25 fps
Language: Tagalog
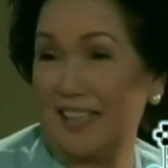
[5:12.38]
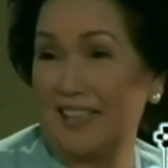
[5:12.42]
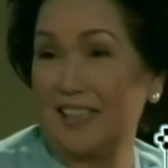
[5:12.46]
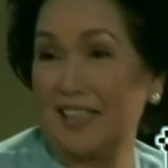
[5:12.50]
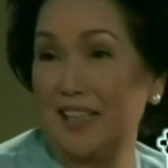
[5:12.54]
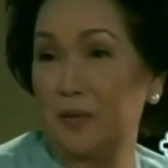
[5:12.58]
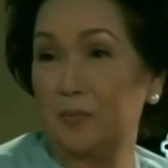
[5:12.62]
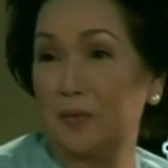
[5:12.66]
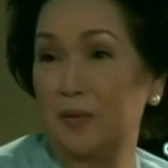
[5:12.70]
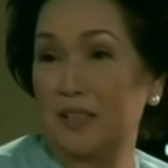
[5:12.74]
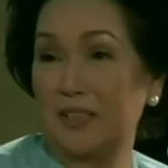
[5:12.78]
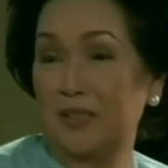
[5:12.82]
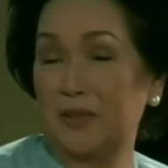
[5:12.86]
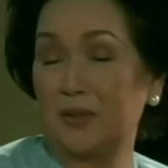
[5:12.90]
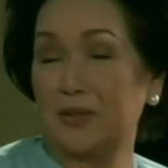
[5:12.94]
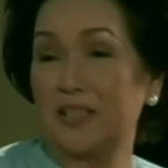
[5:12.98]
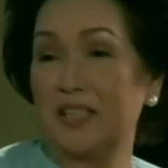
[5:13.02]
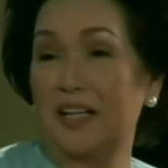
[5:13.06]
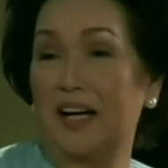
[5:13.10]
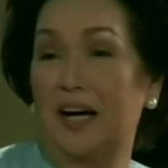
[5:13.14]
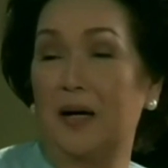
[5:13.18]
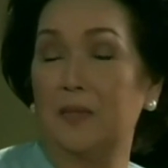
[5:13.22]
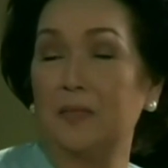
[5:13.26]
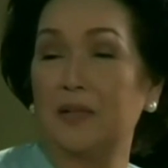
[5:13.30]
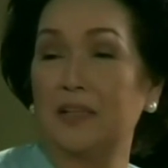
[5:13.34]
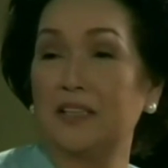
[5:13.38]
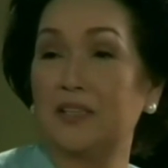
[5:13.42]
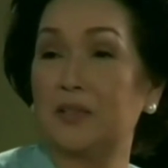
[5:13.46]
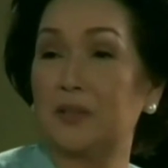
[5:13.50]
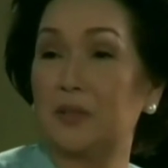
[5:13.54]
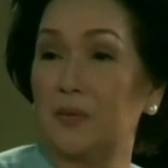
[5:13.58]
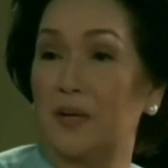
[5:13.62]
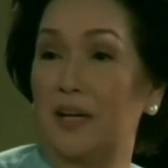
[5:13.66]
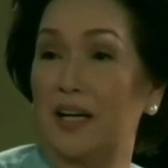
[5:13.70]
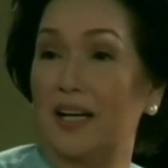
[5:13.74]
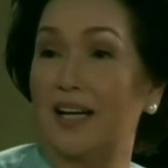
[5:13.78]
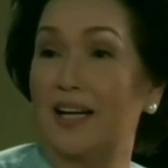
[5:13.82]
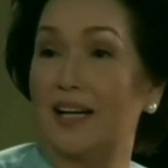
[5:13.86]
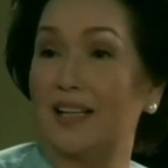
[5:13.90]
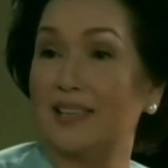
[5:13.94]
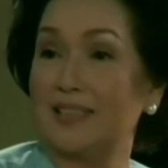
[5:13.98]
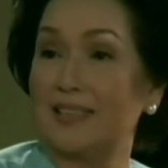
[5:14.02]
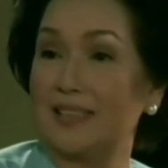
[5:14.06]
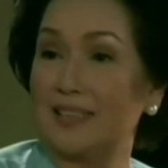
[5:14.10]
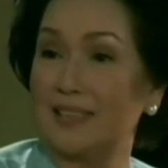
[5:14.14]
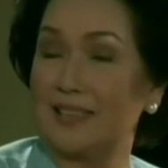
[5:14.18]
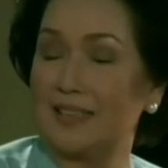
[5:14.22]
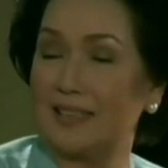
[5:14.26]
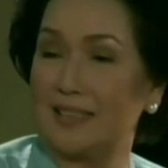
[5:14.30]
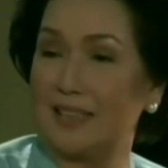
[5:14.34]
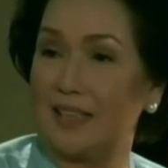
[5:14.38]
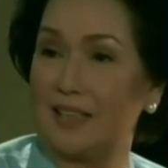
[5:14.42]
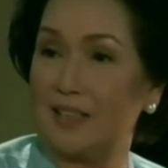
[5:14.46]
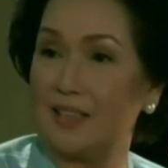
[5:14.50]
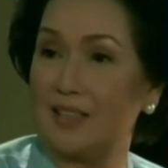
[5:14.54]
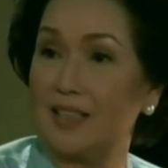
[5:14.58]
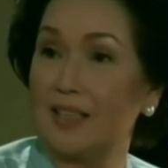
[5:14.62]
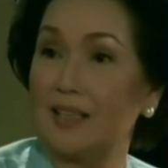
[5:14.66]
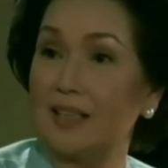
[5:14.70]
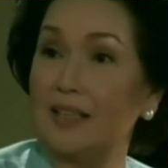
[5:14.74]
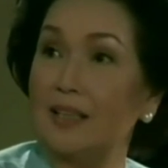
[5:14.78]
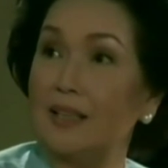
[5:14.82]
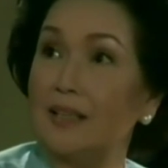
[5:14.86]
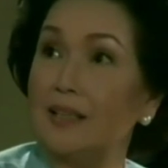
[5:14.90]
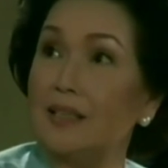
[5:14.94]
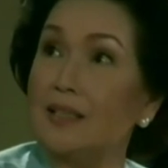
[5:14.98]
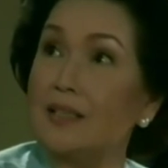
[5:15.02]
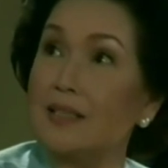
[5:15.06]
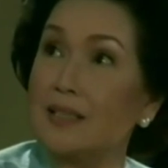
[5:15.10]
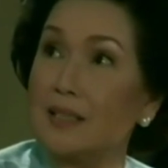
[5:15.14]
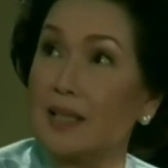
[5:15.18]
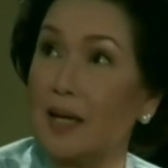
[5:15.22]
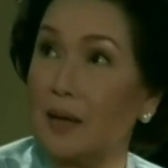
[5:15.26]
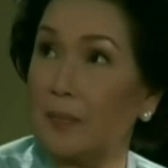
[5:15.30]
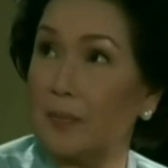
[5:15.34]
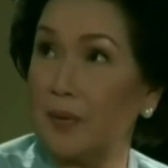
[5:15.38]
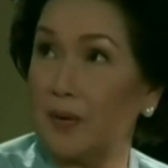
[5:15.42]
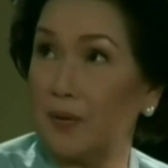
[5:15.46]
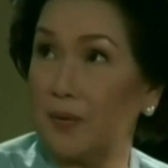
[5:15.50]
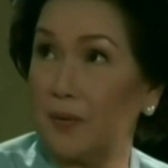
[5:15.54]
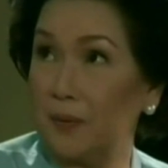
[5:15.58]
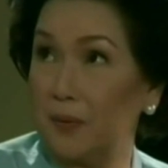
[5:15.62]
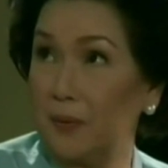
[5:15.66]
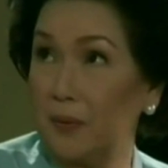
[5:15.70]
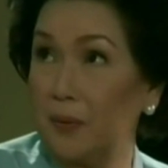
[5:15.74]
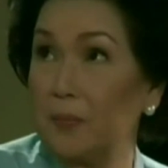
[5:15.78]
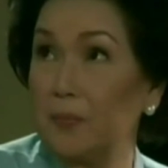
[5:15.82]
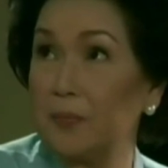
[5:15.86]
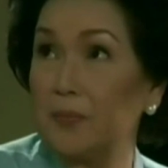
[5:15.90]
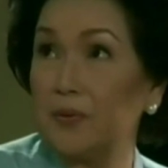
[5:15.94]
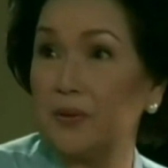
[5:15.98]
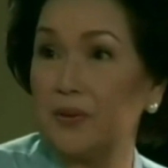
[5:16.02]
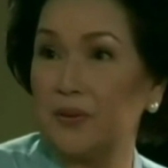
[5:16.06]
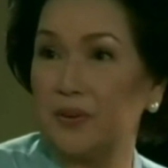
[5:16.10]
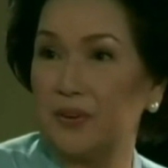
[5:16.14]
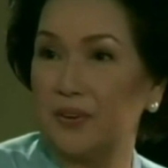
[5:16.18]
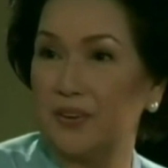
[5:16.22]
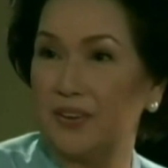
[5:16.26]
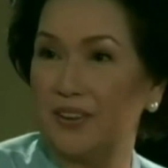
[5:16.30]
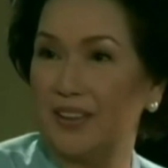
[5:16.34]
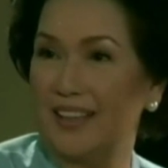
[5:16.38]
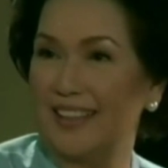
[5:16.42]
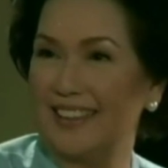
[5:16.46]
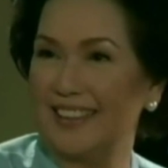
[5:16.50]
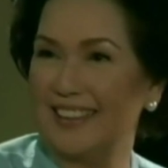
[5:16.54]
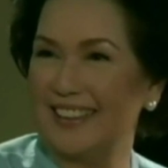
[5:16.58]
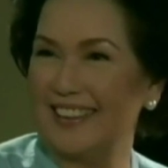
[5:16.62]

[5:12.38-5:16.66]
panay ang labas ko sa aming eskwelahan sa stage. Sabi ko, opo.